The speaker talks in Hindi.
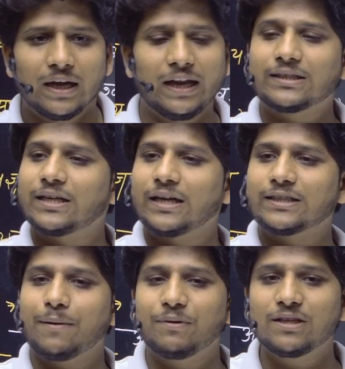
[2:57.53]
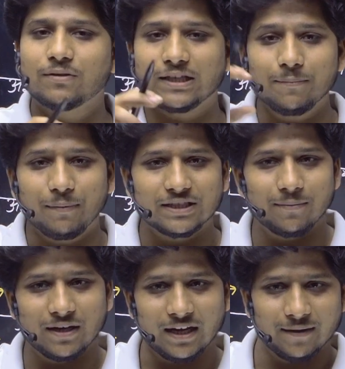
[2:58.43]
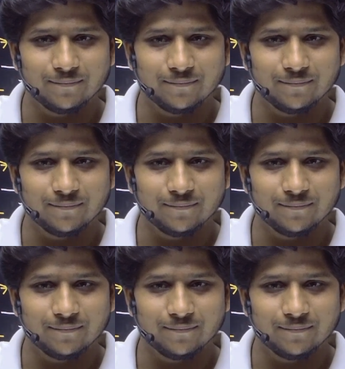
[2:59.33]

इलेक्शन के टाइम पर जब जाते हैं ना पर्चा भरने